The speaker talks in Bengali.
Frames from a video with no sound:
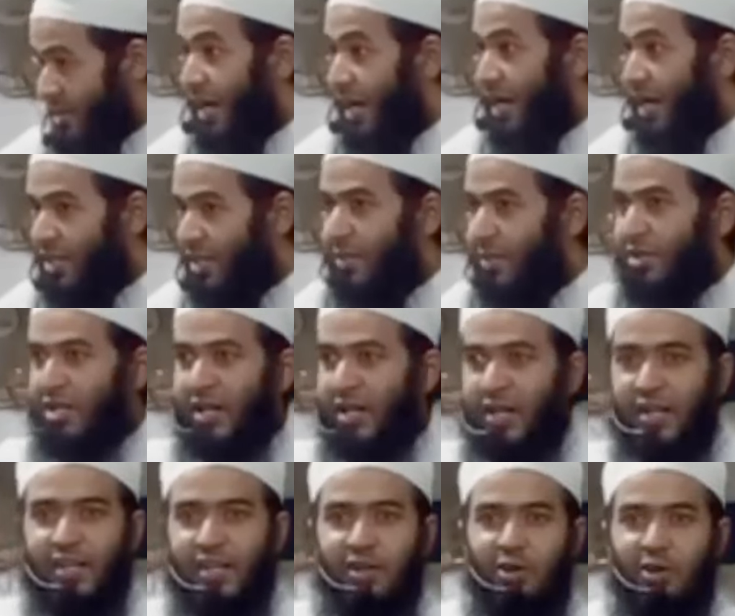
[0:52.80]
আজাব আসার আগে
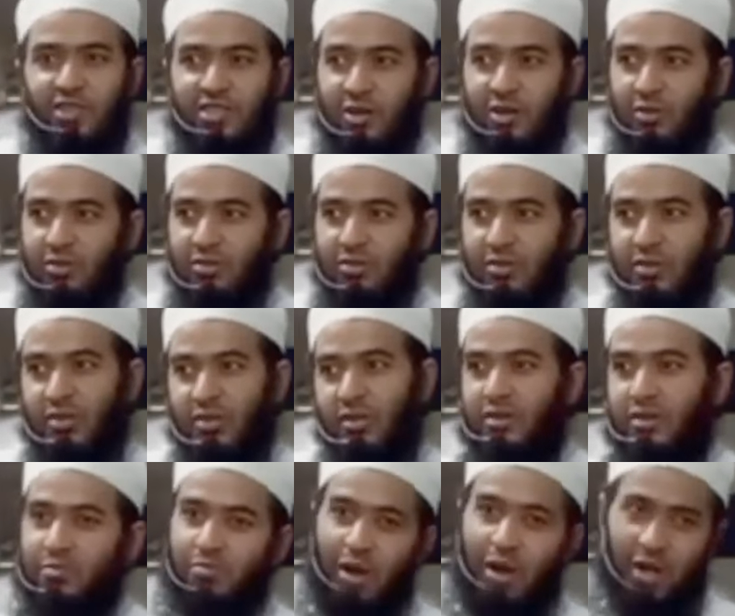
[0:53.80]
কি হয়ে যাও
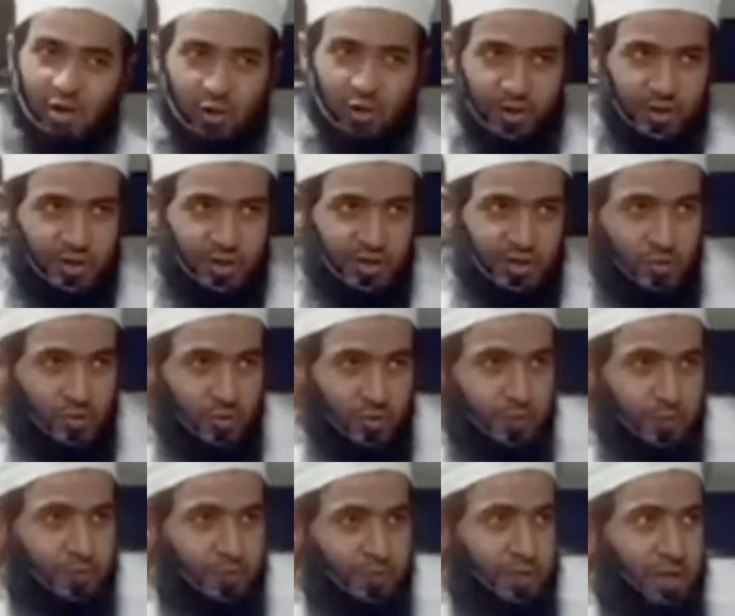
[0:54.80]
ভালো হয়ে যাও
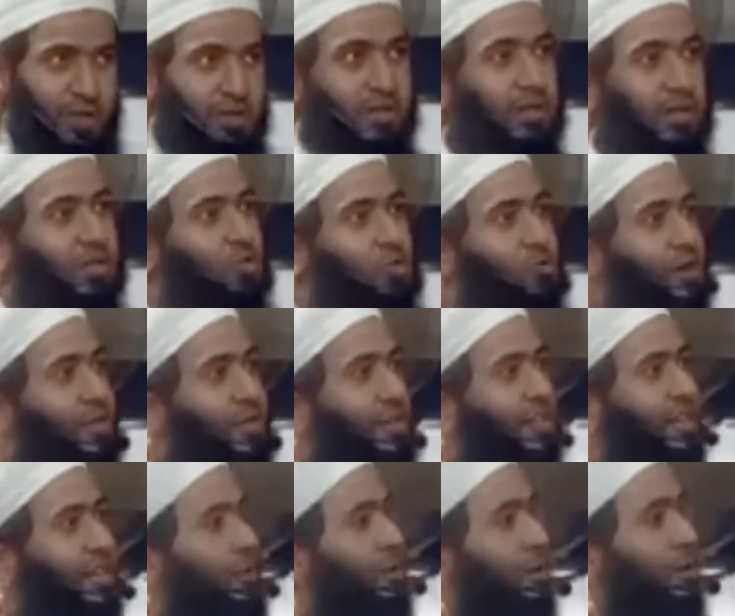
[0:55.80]
তাহলে তোমাদেরকে
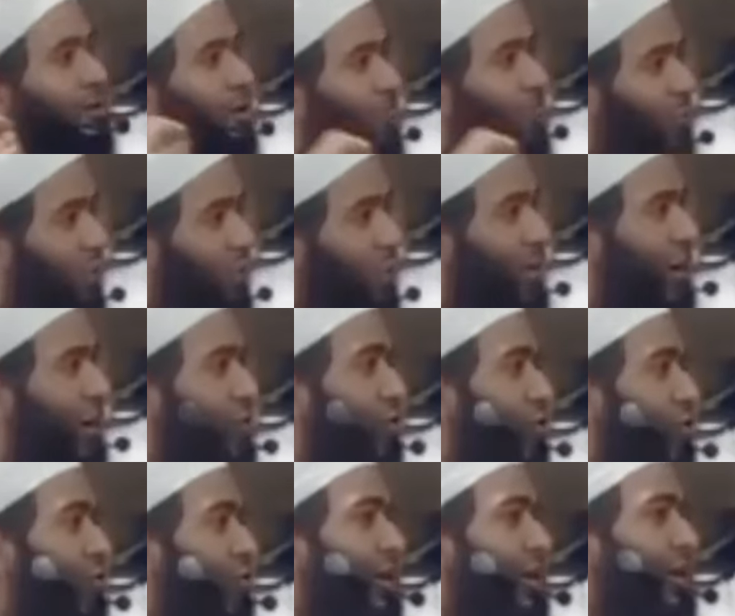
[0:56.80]
আমার রব ক্ষমা
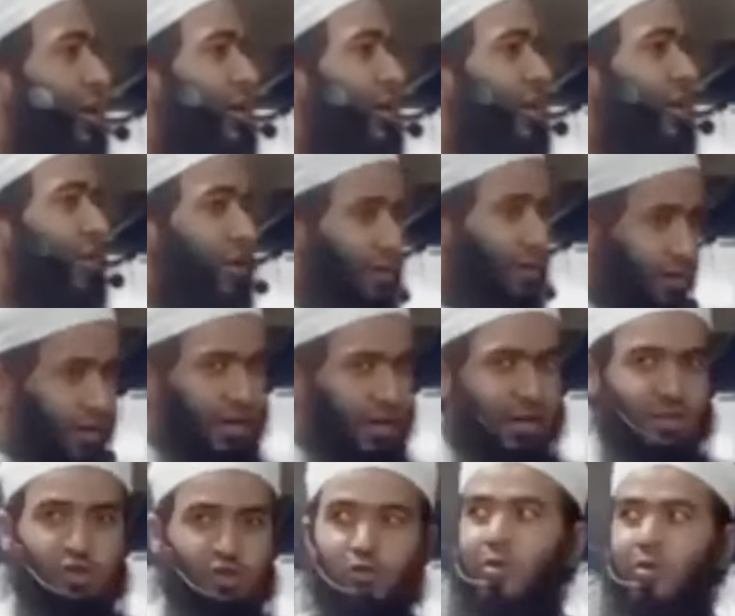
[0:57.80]
করবে হ্যাঁ
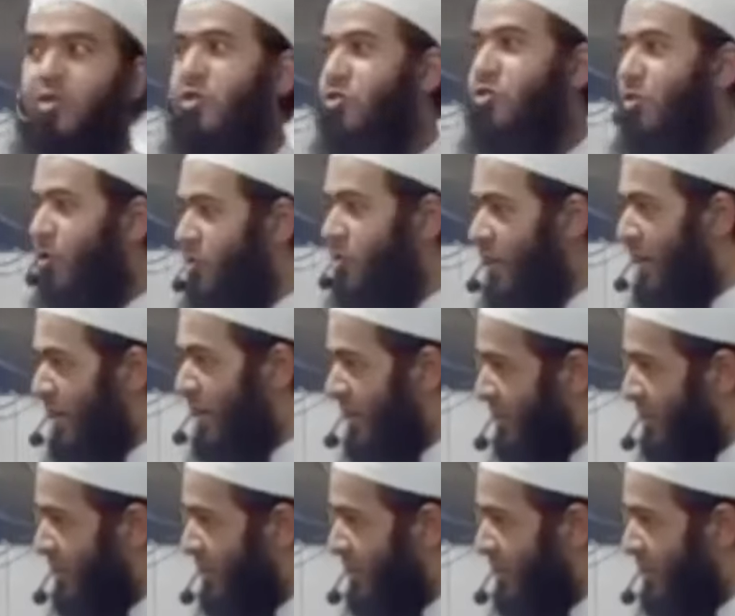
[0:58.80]
তোমাদের জন্য জান্নাত